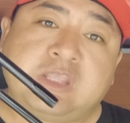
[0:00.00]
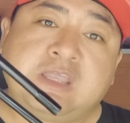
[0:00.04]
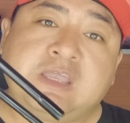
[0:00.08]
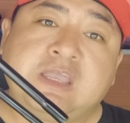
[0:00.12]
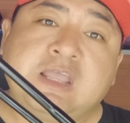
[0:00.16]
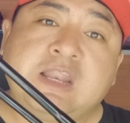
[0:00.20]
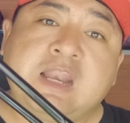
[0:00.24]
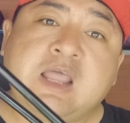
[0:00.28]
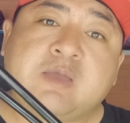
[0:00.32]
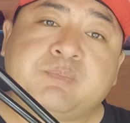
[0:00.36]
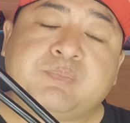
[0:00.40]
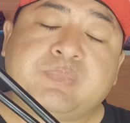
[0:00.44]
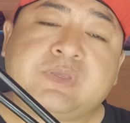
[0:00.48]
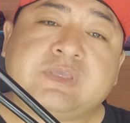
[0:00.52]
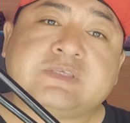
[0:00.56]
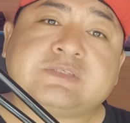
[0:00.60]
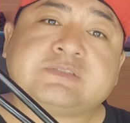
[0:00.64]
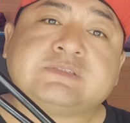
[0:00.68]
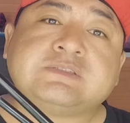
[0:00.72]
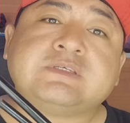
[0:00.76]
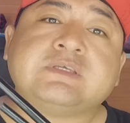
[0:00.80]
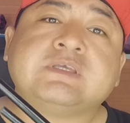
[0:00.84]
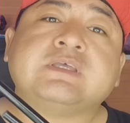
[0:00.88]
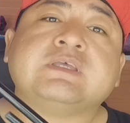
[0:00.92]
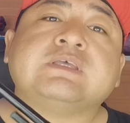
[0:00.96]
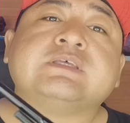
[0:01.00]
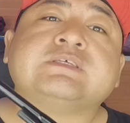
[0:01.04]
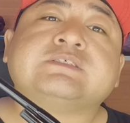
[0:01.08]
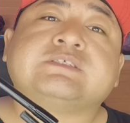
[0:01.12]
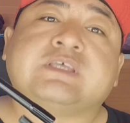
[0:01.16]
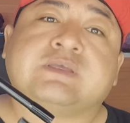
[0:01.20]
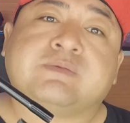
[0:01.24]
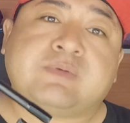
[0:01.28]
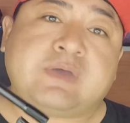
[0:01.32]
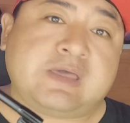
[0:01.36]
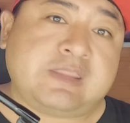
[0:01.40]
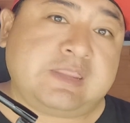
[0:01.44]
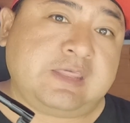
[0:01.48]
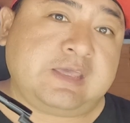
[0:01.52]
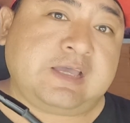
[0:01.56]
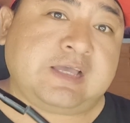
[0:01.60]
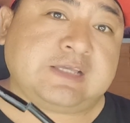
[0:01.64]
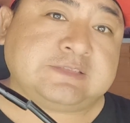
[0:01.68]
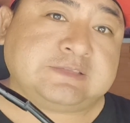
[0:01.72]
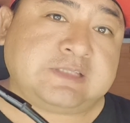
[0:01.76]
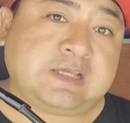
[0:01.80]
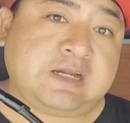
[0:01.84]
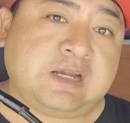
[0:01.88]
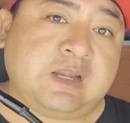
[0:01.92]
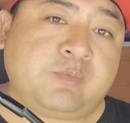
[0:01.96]
tenga el lápiz, se va a
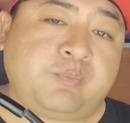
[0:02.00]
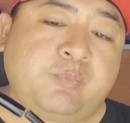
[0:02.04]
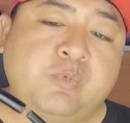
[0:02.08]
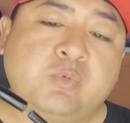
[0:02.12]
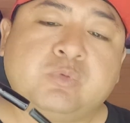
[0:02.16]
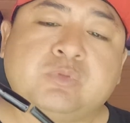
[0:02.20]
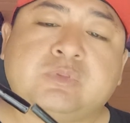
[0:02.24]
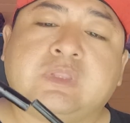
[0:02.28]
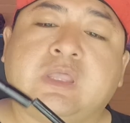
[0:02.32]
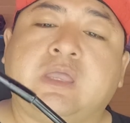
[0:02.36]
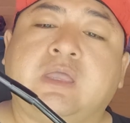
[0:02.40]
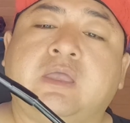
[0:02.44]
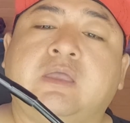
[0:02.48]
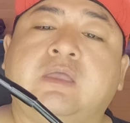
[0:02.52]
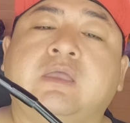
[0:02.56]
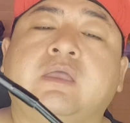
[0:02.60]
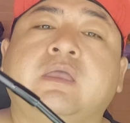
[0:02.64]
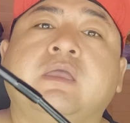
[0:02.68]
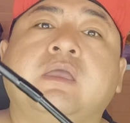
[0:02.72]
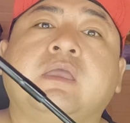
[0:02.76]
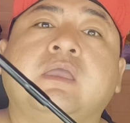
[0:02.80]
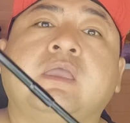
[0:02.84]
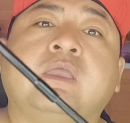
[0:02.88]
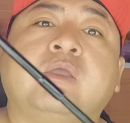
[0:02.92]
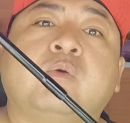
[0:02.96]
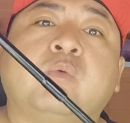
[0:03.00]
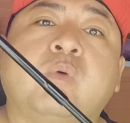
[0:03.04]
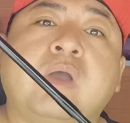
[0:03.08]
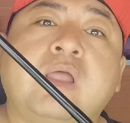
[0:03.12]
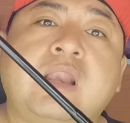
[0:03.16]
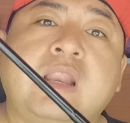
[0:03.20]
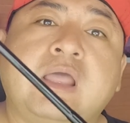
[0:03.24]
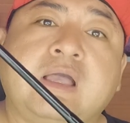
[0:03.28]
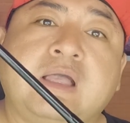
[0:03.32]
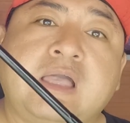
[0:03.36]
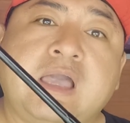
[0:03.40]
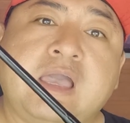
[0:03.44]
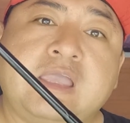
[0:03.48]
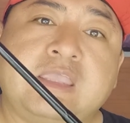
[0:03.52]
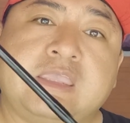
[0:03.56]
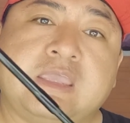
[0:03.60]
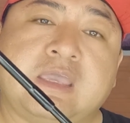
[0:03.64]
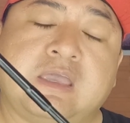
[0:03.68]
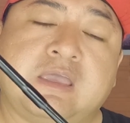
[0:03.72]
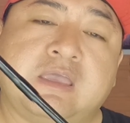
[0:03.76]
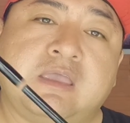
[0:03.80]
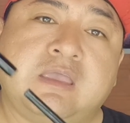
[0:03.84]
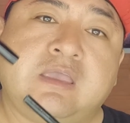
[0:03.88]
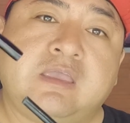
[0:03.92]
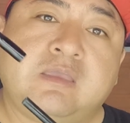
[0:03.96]
desgastar la punta. Igual la
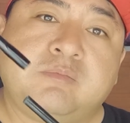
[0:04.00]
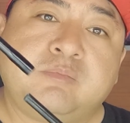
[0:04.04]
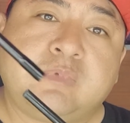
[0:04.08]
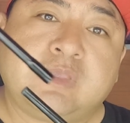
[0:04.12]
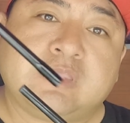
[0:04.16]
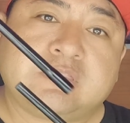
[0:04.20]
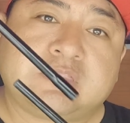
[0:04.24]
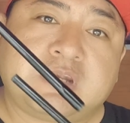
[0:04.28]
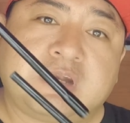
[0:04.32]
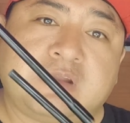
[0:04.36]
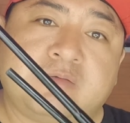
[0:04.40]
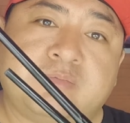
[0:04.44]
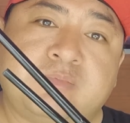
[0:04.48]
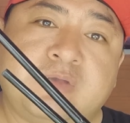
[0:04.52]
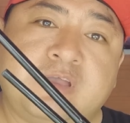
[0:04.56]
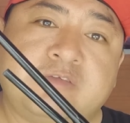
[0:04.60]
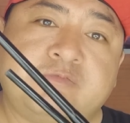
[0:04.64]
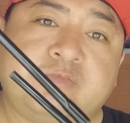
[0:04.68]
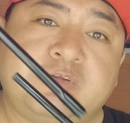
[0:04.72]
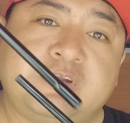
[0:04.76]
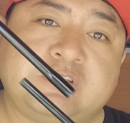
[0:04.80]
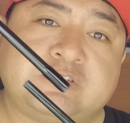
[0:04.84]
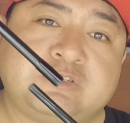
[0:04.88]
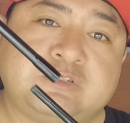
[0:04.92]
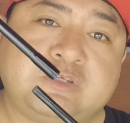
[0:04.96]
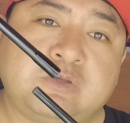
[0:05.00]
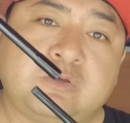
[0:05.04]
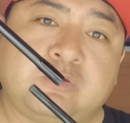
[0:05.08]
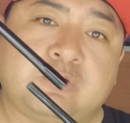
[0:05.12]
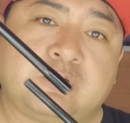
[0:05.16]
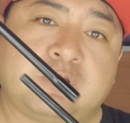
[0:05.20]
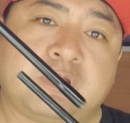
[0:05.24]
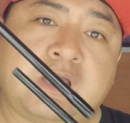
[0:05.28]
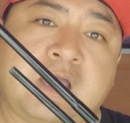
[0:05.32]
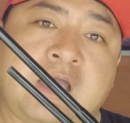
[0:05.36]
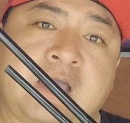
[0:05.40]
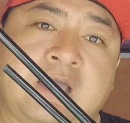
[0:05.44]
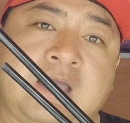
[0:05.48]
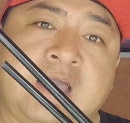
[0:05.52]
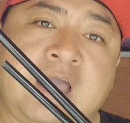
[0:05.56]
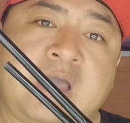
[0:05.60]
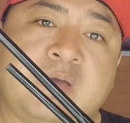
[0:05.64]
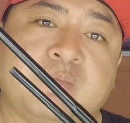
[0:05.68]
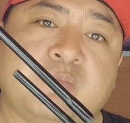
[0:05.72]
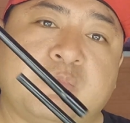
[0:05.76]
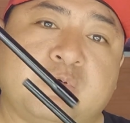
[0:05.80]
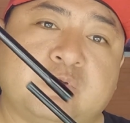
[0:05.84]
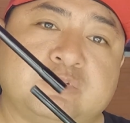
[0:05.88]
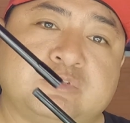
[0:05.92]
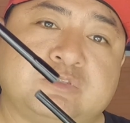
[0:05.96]
caña, mientras más fricción
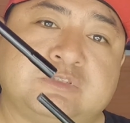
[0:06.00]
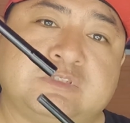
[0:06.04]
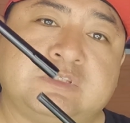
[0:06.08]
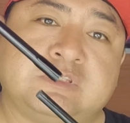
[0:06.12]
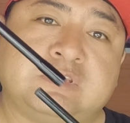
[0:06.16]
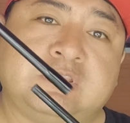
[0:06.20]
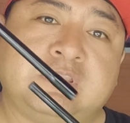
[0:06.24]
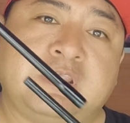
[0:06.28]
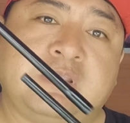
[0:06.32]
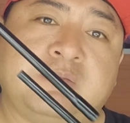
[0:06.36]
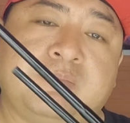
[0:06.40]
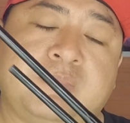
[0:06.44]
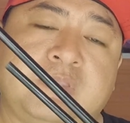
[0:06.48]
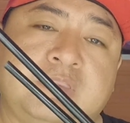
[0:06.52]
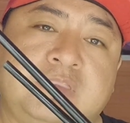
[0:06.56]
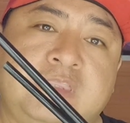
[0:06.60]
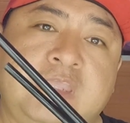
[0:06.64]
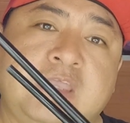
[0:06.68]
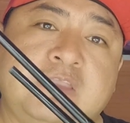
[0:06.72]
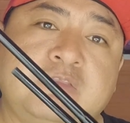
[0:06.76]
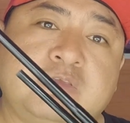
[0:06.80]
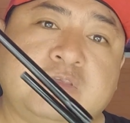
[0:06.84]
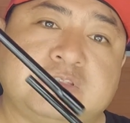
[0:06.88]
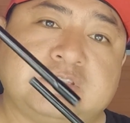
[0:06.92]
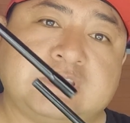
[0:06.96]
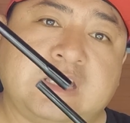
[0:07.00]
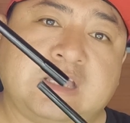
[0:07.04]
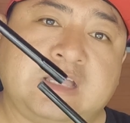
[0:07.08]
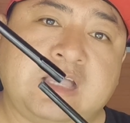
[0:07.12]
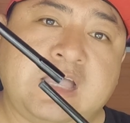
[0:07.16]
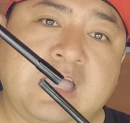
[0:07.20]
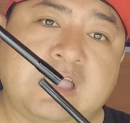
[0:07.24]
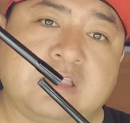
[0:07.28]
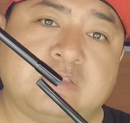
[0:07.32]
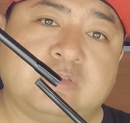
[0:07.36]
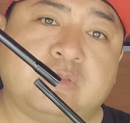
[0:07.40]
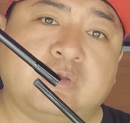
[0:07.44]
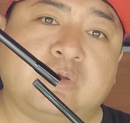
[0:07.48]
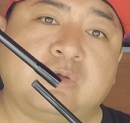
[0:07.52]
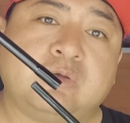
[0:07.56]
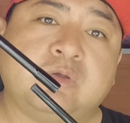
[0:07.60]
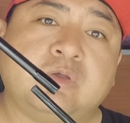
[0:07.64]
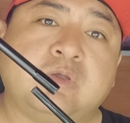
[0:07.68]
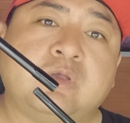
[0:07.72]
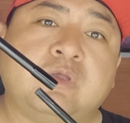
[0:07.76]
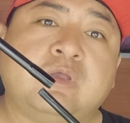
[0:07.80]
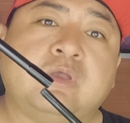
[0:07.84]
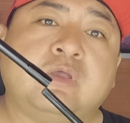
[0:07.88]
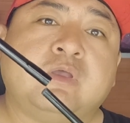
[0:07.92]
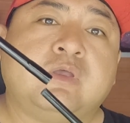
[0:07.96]
hagamos de metiendo y sacando
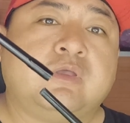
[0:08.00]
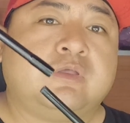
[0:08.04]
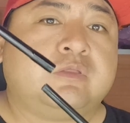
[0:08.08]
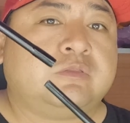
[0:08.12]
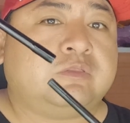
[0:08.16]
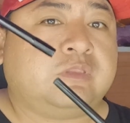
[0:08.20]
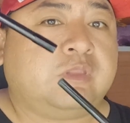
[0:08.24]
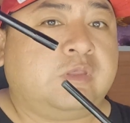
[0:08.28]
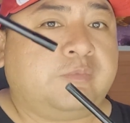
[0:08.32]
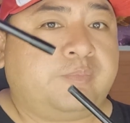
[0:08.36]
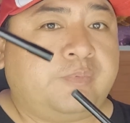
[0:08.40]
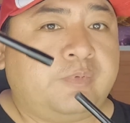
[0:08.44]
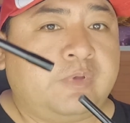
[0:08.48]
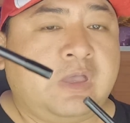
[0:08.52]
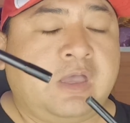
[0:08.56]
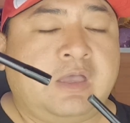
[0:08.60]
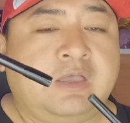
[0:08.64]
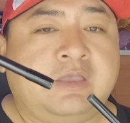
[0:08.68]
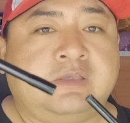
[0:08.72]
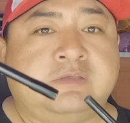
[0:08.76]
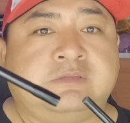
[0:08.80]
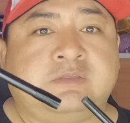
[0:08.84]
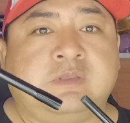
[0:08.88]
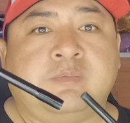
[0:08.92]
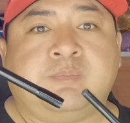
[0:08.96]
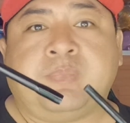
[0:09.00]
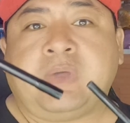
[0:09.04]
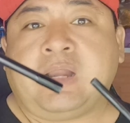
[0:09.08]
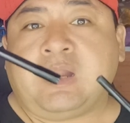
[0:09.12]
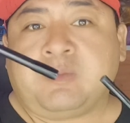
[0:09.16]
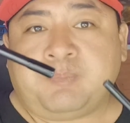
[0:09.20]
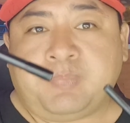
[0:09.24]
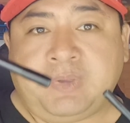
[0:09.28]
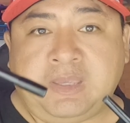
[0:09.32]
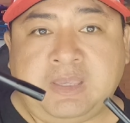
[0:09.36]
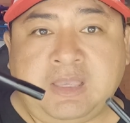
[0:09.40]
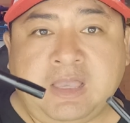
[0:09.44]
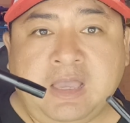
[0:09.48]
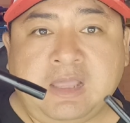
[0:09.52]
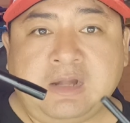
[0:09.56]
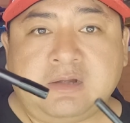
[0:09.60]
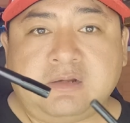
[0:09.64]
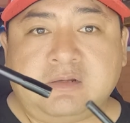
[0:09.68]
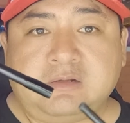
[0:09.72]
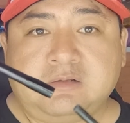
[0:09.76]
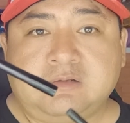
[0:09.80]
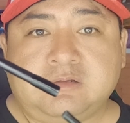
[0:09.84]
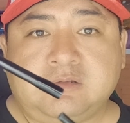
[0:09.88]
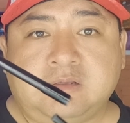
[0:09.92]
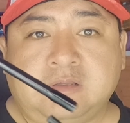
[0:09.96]
de, ah, este, para
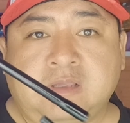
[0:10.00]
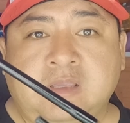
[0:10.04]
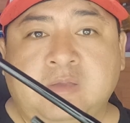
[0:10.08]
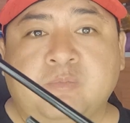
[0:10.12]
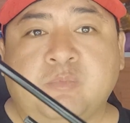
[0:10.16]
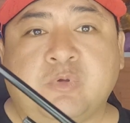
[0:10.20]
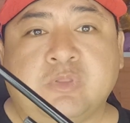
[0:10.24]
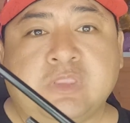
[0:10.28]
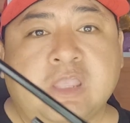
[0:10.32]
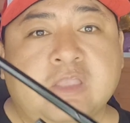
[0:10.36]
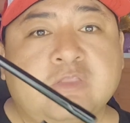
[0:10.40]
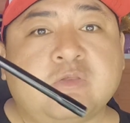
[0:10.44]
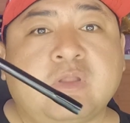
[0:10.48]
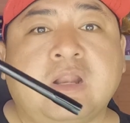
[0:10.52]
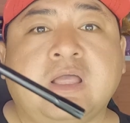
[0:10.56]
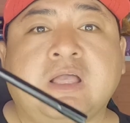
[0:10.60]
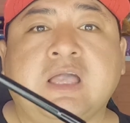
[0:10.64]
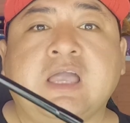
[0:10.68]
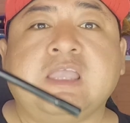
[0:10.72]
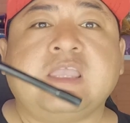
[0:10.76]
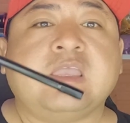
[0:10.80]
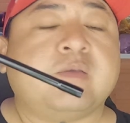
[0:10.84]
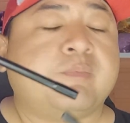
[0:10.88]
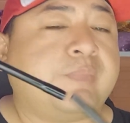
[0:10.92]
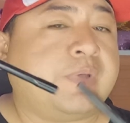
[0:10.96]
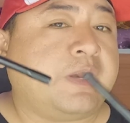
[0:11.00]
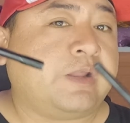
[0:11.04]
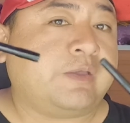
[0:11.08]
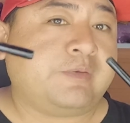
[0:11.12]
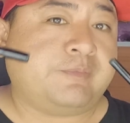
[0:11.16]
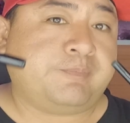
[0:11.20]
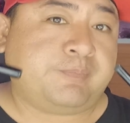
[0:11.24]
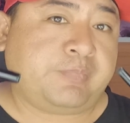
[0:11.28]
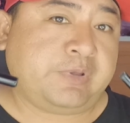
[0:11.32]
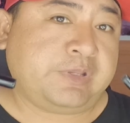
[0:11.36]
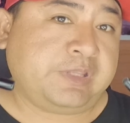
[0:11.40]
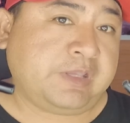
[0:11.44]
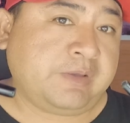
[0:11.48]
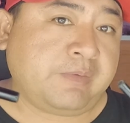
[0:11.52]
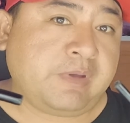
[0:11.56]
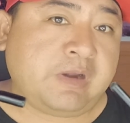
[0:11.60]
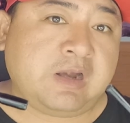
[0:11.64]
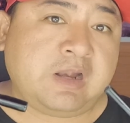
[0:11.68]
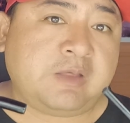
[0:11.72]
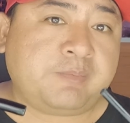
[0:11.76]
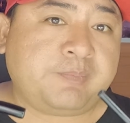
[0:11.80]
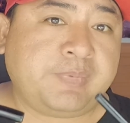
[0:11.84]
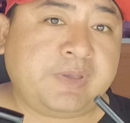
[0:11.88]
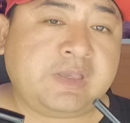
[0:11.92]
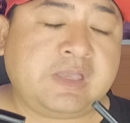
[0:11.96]
pescar, embonando la caña para
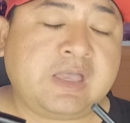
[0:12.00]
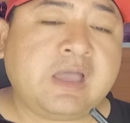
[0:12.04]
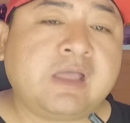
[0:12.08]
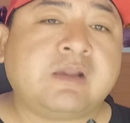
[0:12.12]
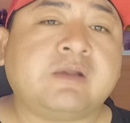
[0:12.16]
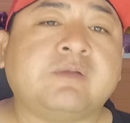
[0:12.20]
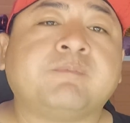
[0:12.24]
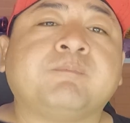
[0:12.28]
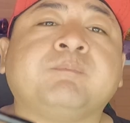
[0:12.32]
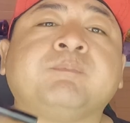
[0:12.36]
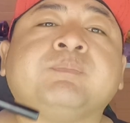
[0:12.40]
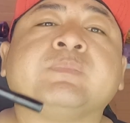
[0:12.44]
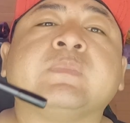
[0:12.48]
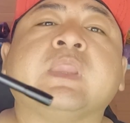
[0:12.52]
llevarla a pescar,